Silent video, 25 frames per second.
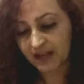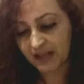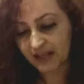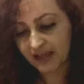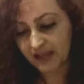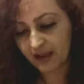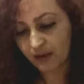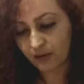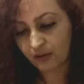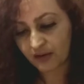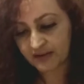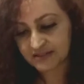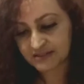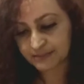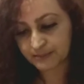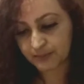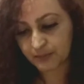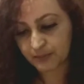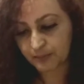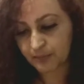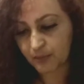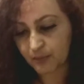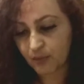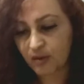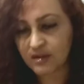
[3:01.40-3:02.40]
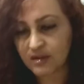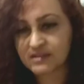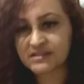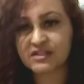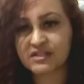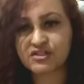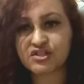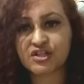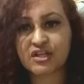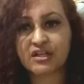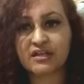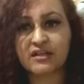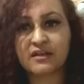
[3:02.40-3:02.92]
legal essa
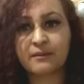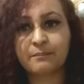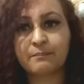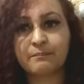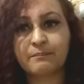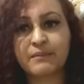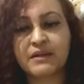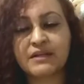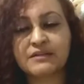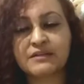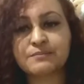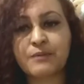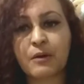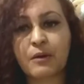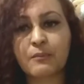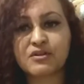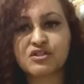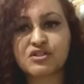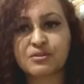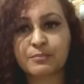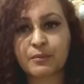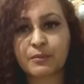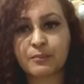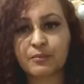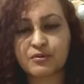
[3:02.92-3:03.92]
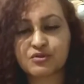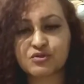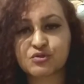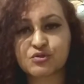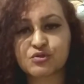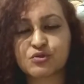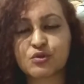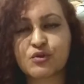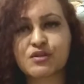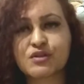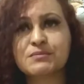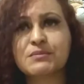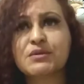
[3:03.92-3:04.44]
proposta, achei principalmente a proposta
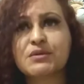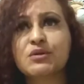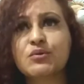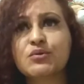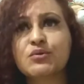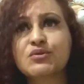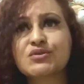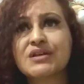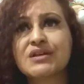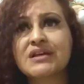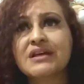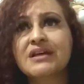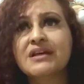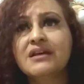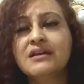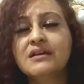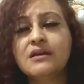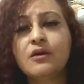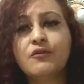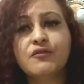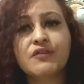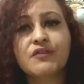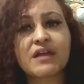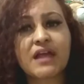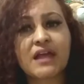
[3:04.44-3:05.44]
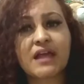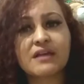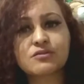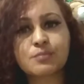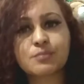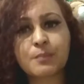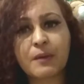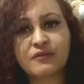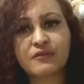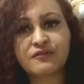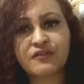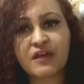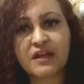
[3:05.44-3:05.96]
dos dois minutos e eu fiquei
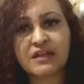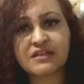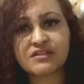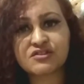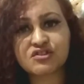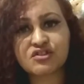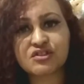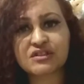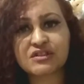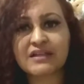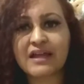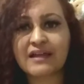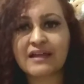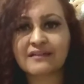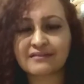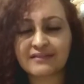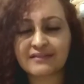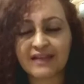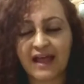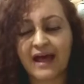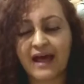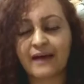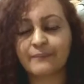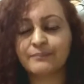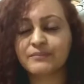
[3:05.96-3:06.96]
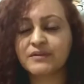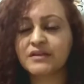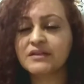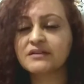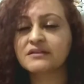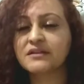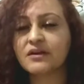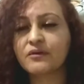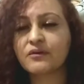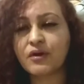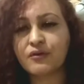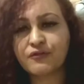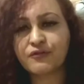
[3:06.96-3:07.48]
super feliz de tentar.
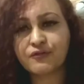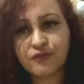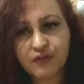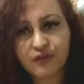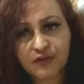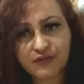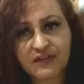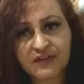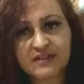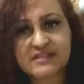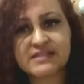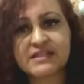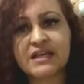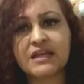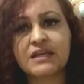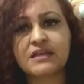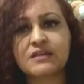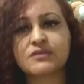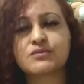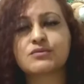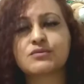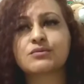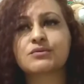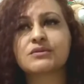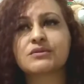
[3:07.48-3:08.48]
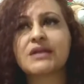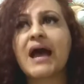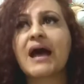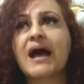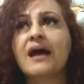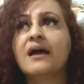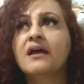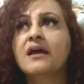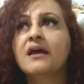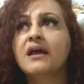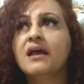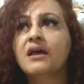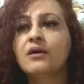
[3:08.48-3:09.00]
Então eu fui fazer isso,
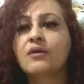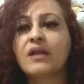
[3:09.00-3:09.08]
tá?